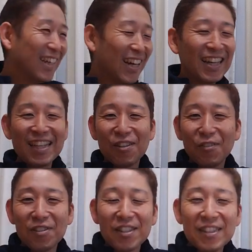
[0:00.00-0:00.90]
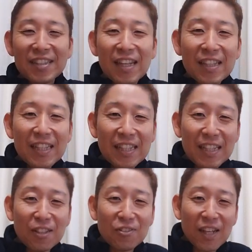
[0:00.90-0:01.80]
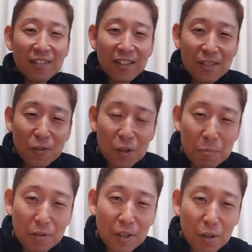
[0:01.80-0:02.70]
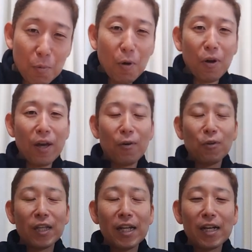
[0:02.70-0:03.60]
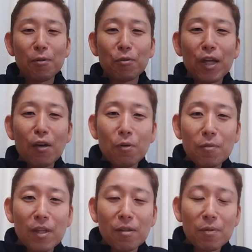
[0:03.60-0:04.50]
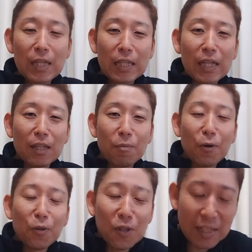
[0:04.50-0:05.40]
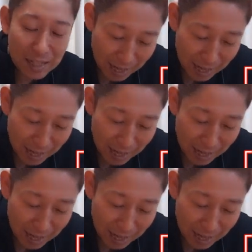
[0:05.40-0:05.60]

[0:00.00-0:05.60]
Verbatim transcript: はい、今日は全体的にグダグダしておりますけれども、えー、こんな中でも最後まで皆さん見ていただいて誠に